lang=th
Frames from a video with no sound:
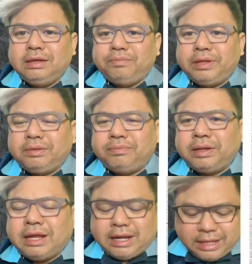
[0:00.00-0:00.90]
จะเป็นเป็น
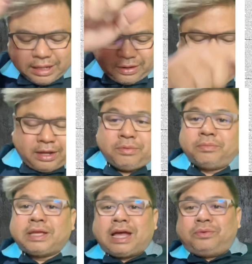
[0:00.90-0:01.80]
รายละเอียดหน่อยเดี๋ยวผม
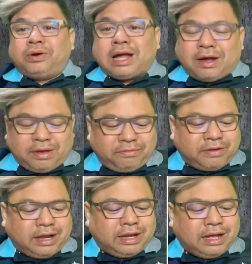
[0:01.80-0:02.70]
จะอ่านหัวข่าวให้
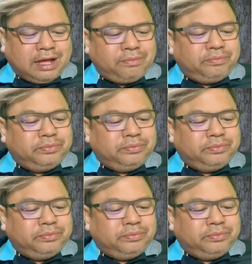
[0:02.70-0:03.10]
ฟังนะครับ